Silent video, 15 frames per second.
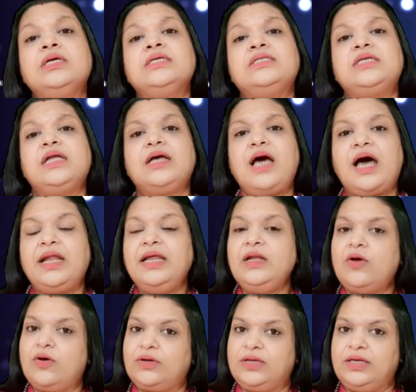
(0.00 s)
सरकारी
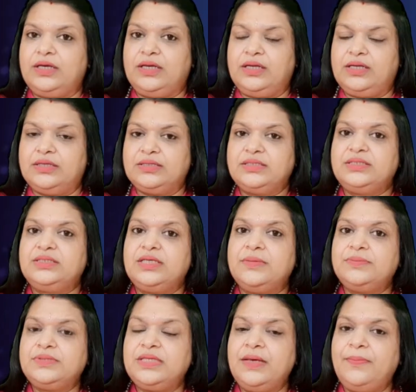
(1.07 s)
नौकरी के लिए
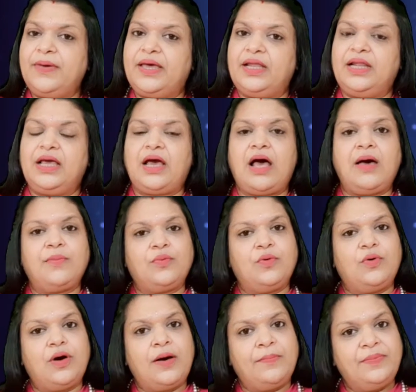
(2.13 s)
सबसे पहले आपको
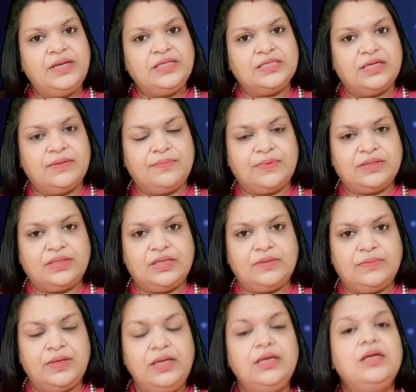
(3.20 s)
अपनी जन्म पत्री
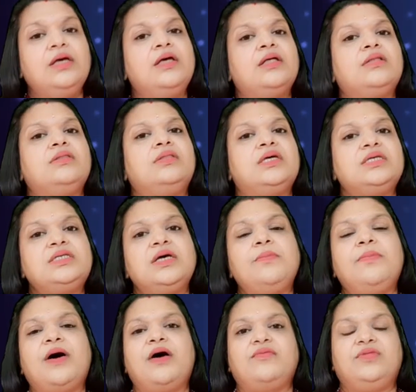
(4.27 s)
में दशम
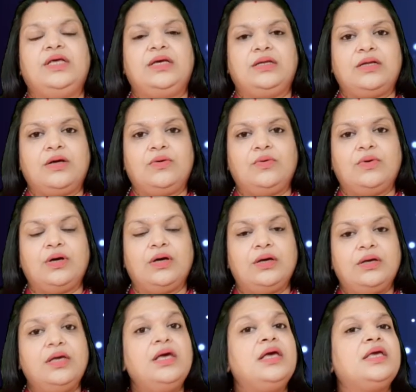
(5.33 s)
भाव देखना होगा
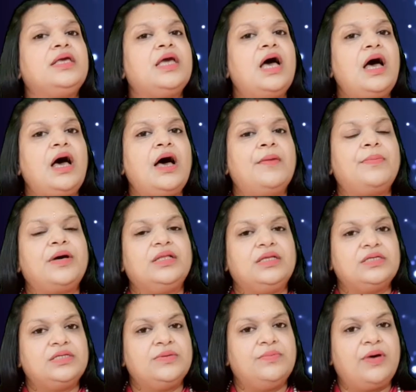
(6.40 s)
क्या आपका
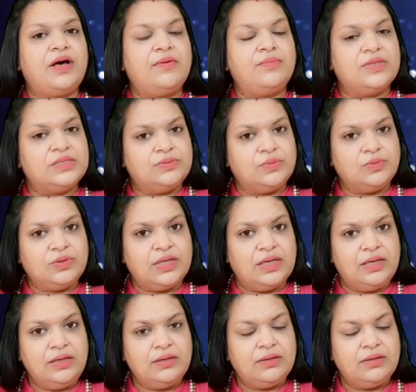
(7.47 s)
दशम भाव मजबूत है